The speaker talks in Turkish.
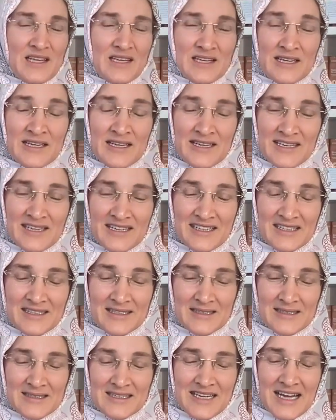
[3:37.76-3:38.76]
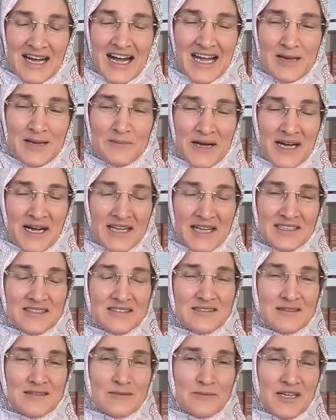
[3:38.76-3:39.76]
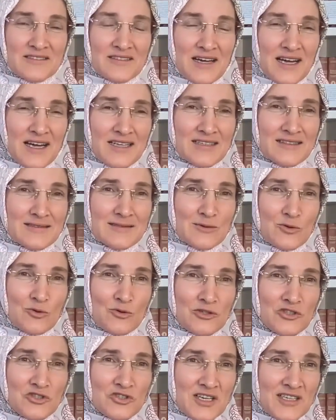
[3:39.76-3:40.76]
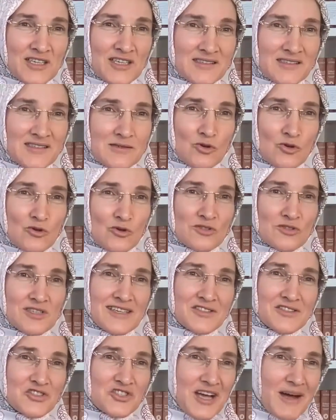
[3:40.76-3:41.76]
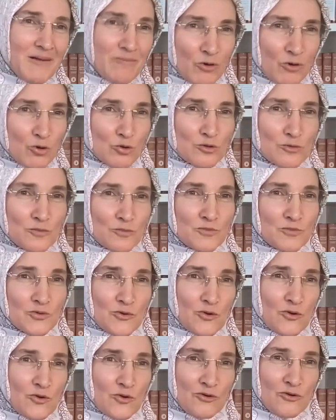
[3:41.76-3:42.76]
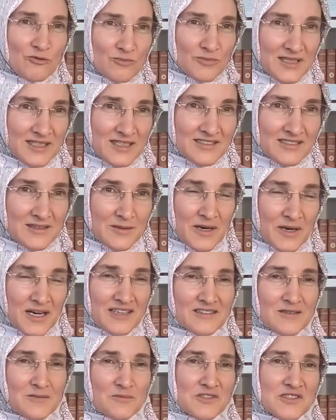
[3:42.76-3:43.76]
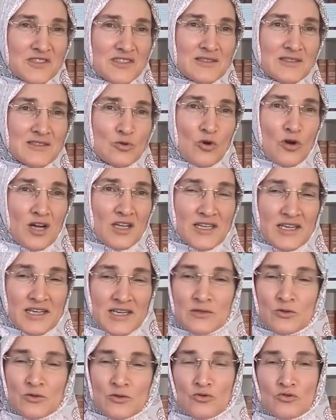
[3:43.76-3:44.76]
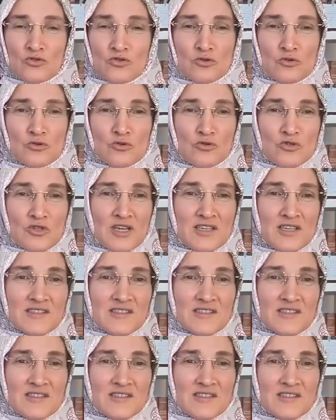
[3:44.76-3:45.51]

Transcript: e, kalben irtibat halinde okuyacağız. Sonra da cam olup o irtibatımızı dualara dönüştüreceğiz